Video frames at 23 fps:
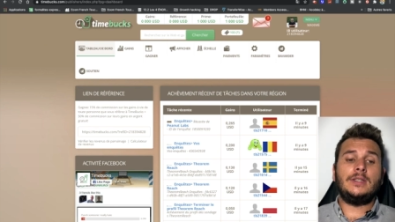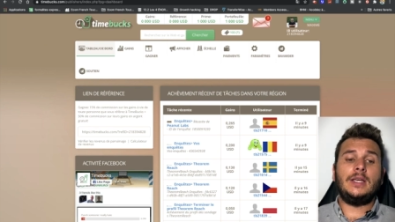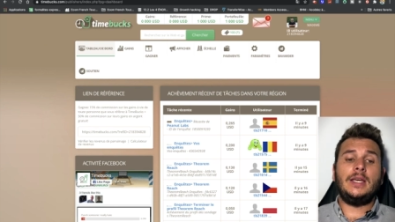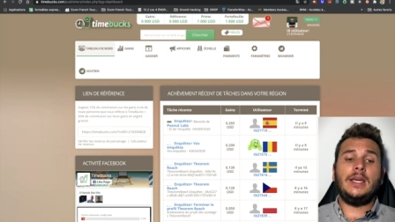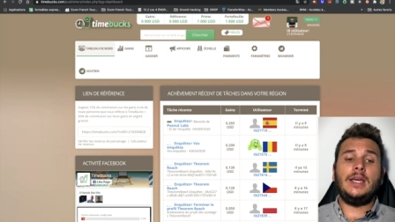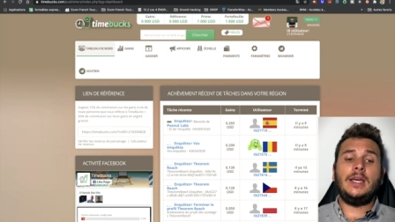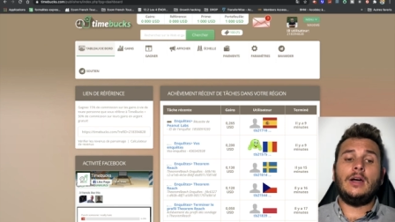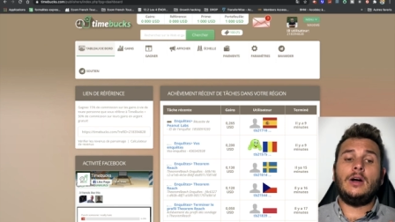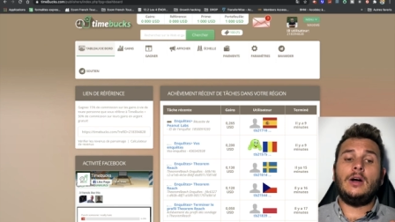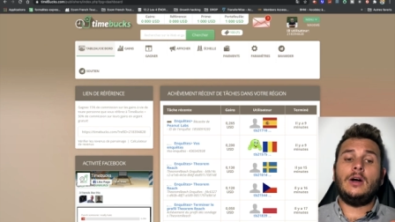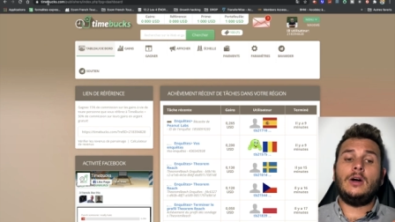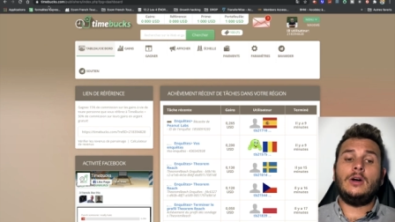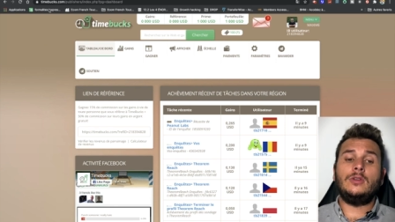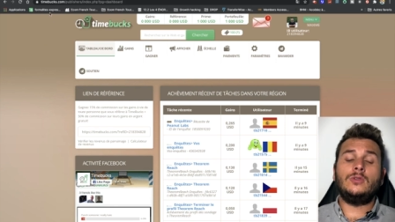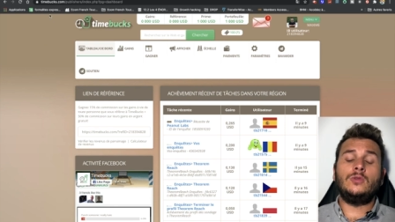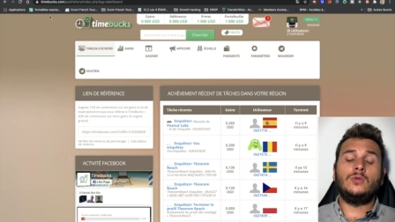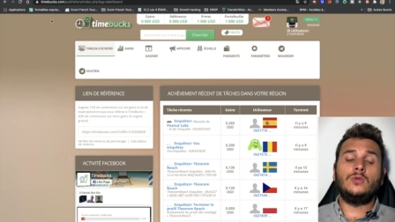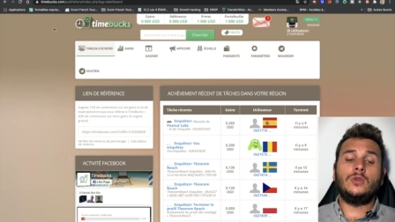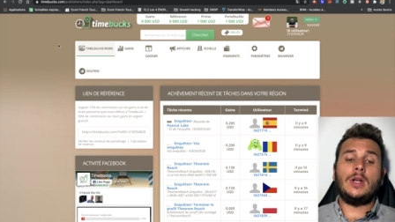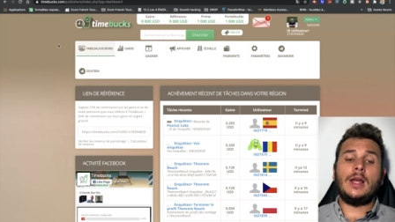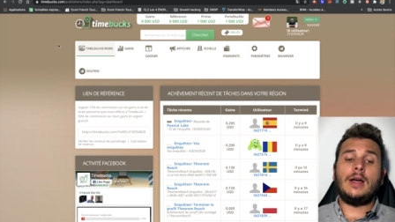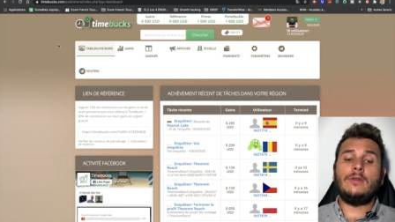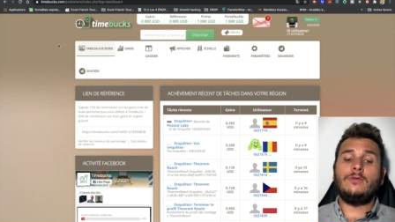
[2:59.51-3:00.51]
Et
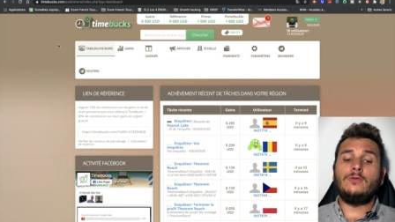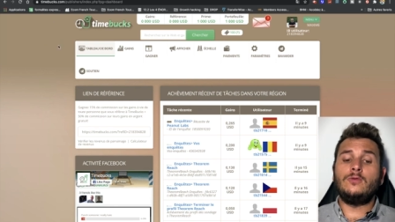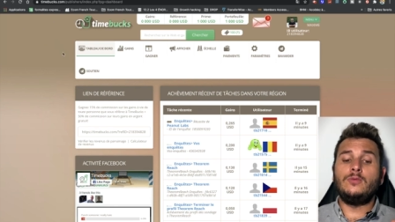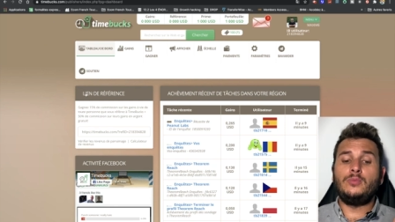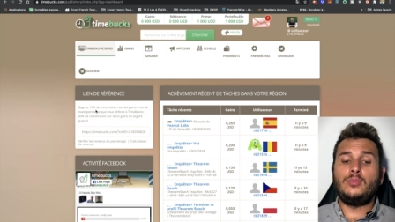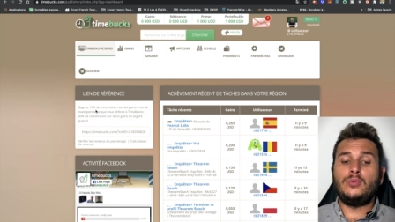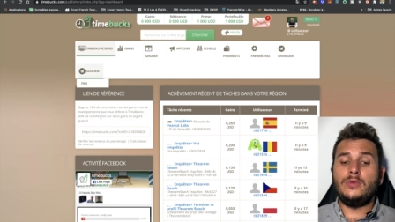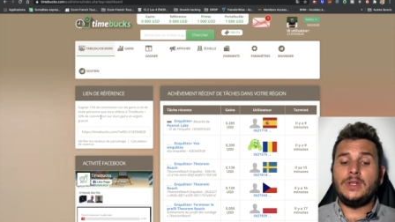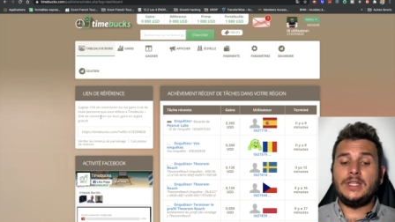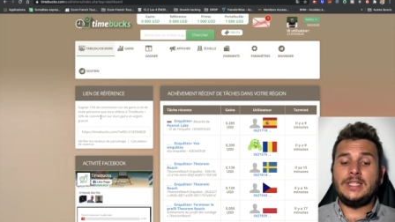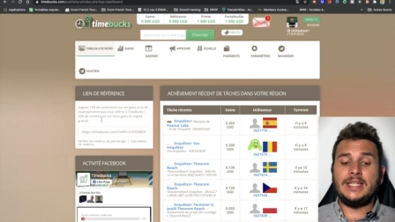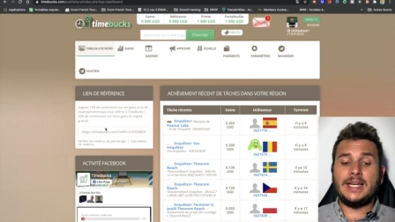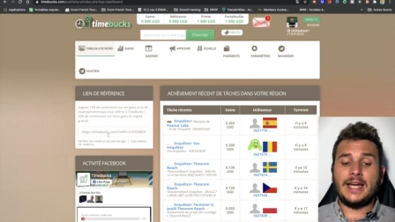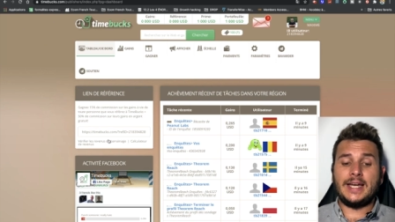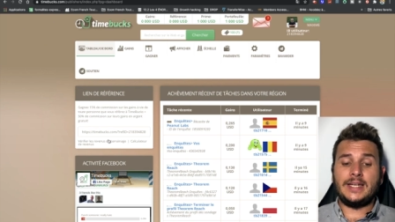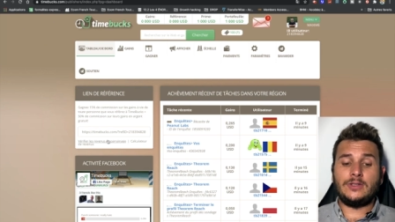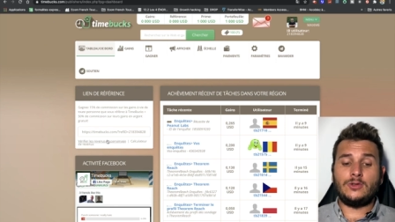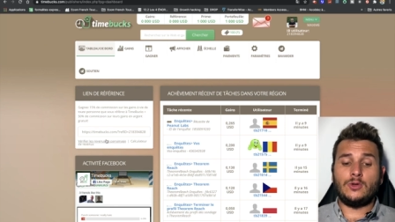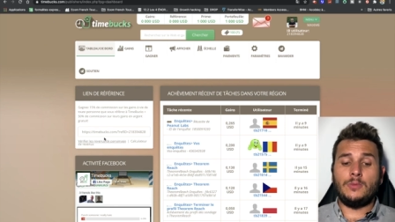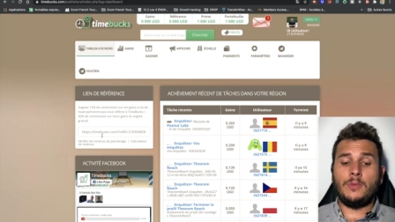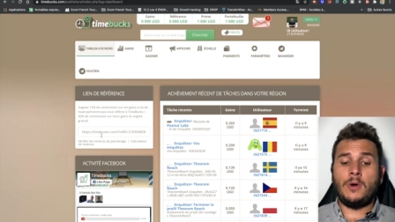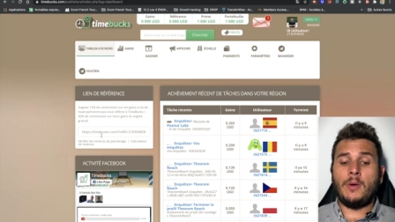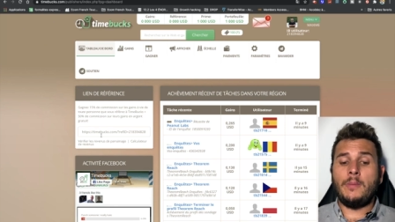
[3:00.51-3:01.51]
donc là, vous pouvez
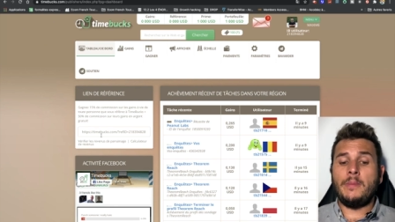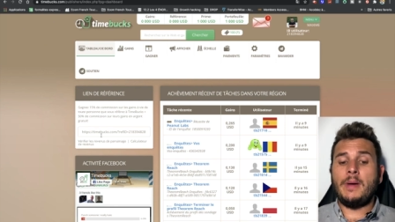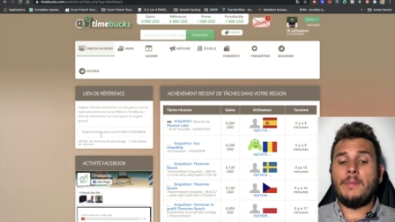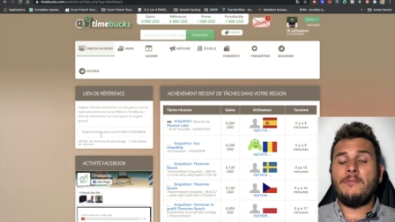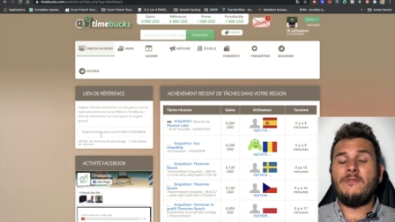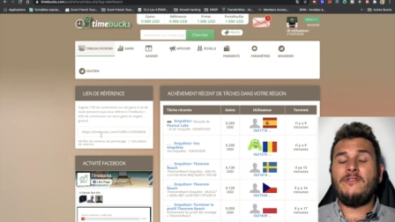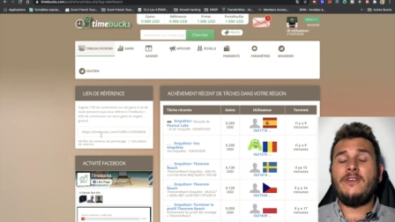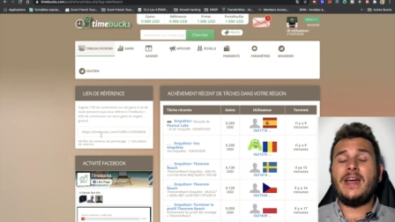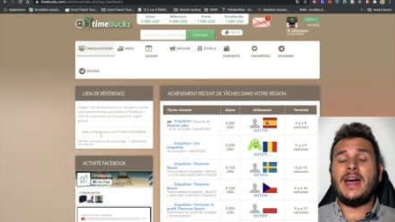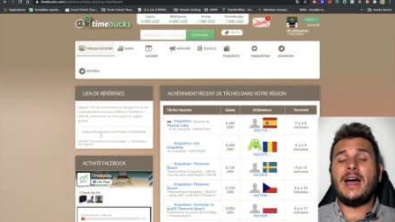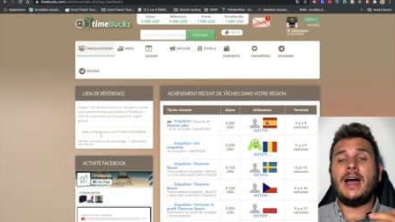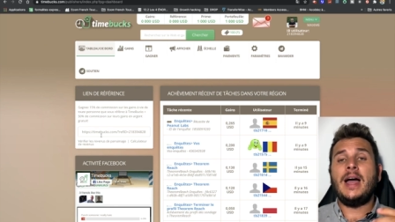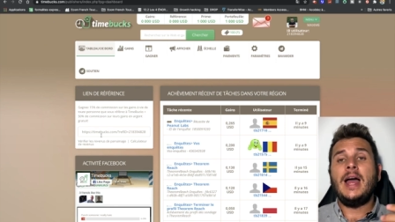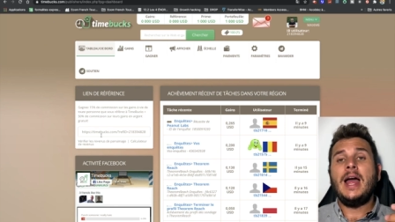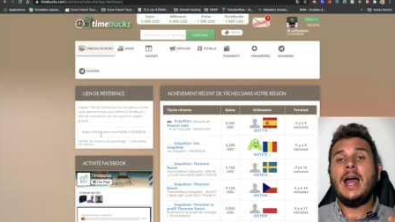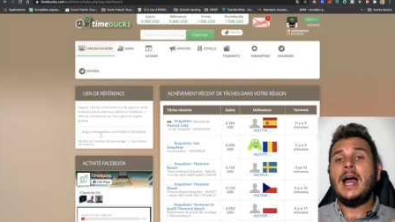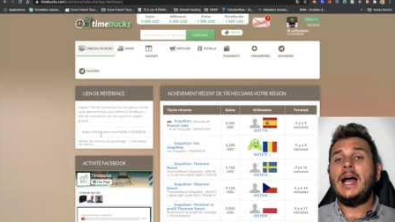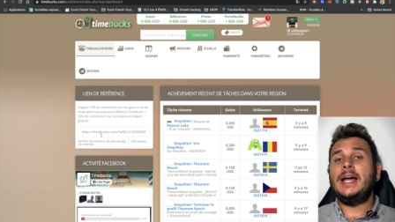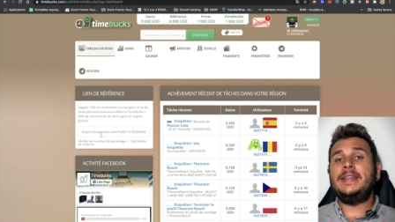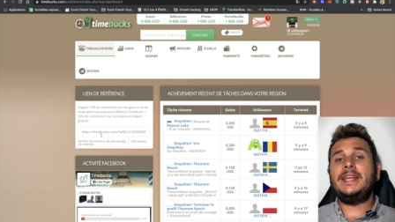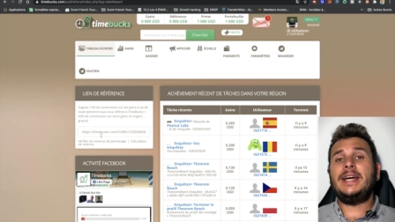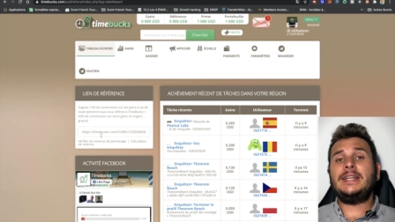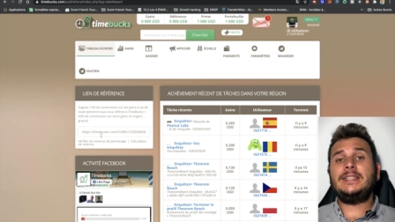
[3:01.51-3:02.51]
directement même faire
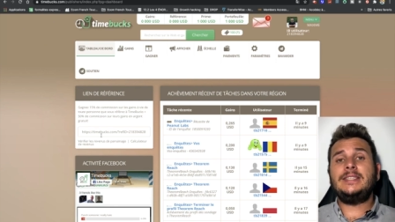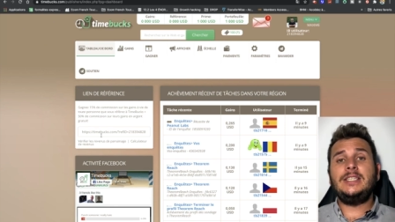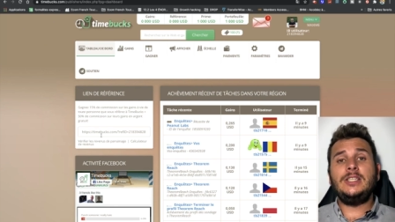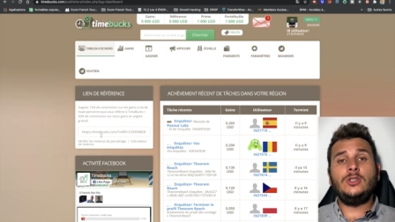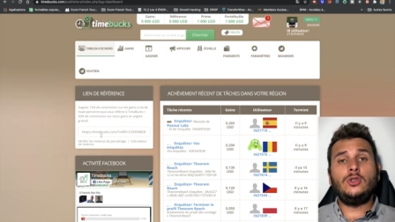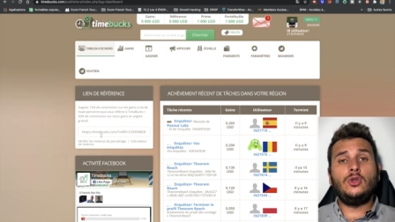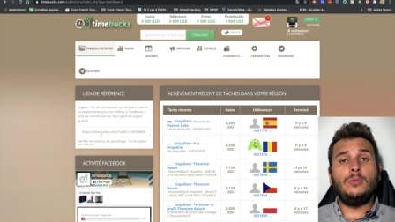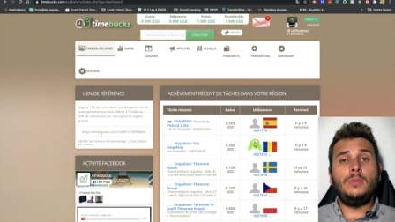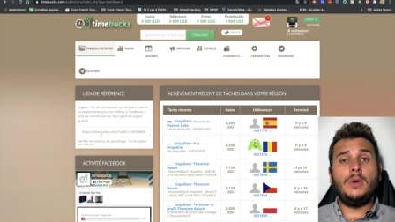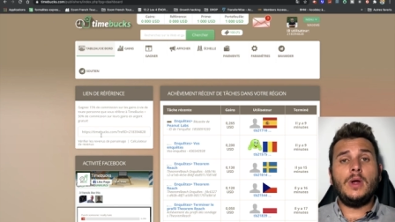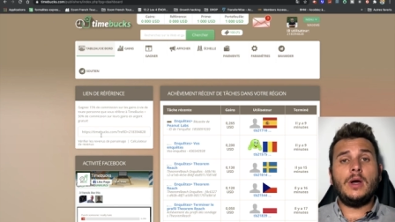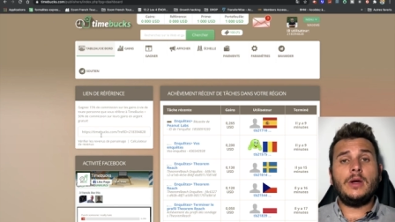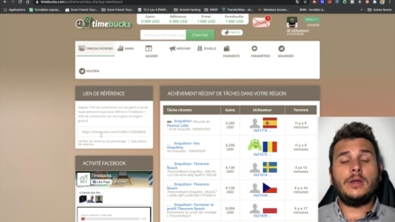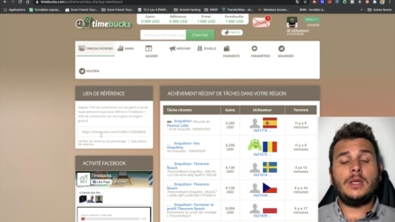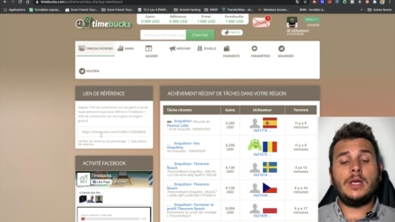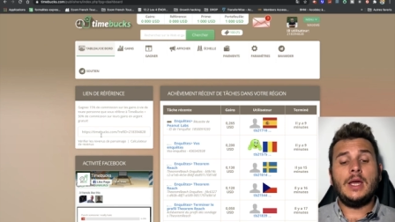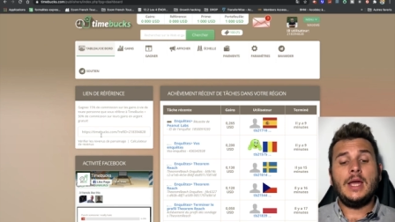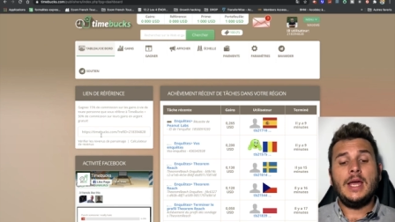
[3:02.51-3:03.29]
un article de blog